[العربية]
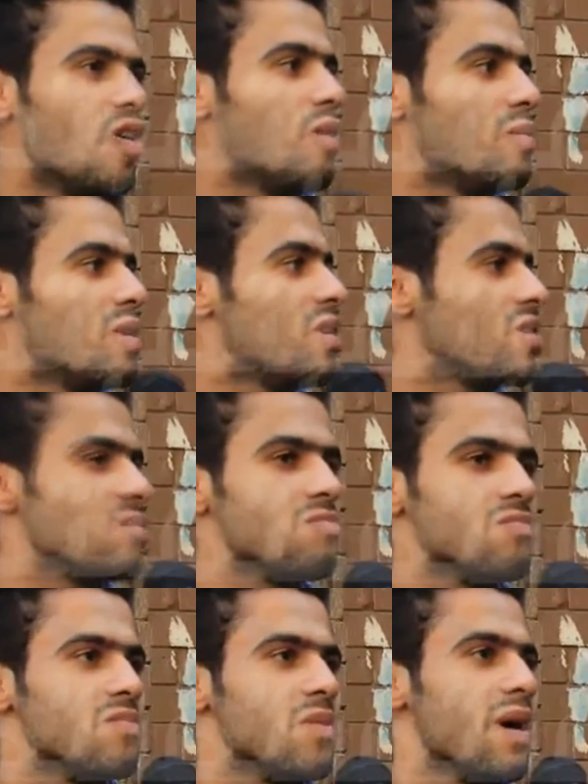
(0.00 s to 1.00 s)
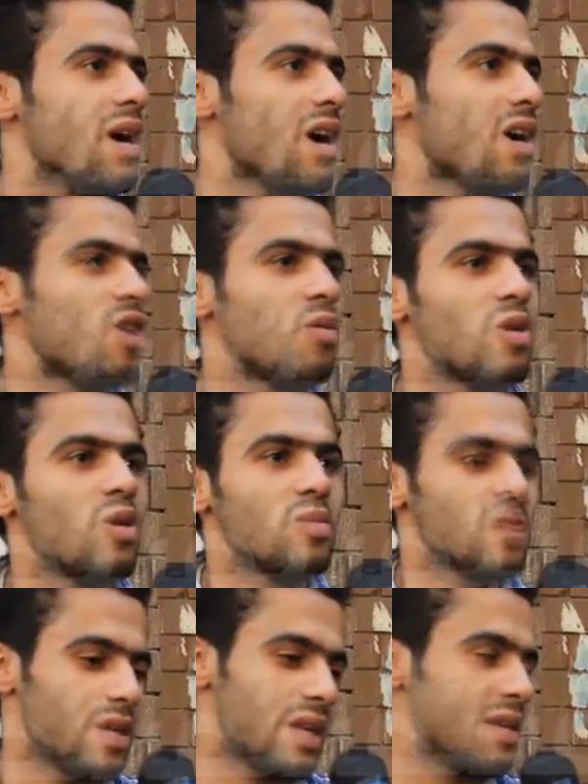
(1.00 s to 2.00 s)
هو بيقرب بيبقى خلاص هو
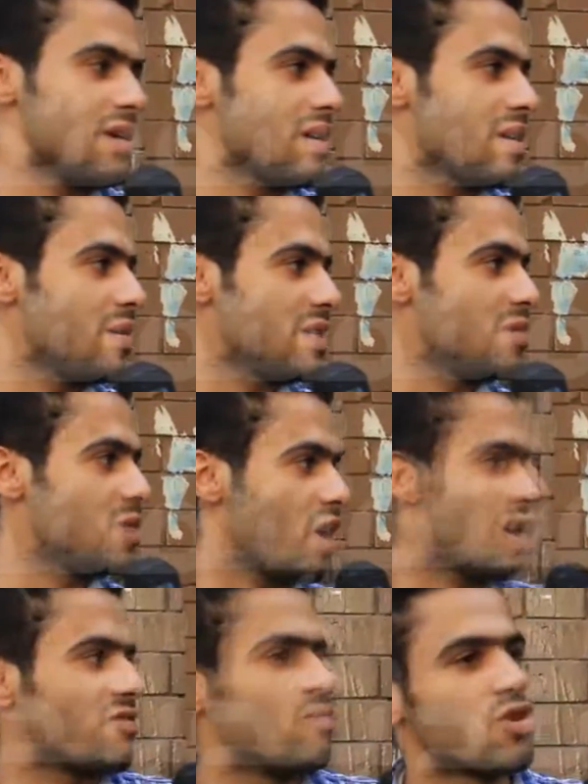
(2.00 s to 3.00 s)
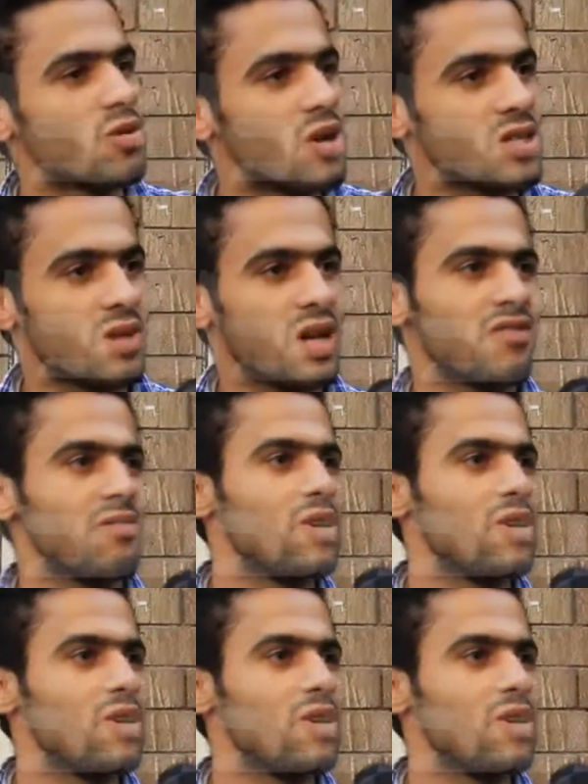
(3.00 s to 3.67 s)
يعني مثلا بيتحرك في الميكروباص بيتحرك في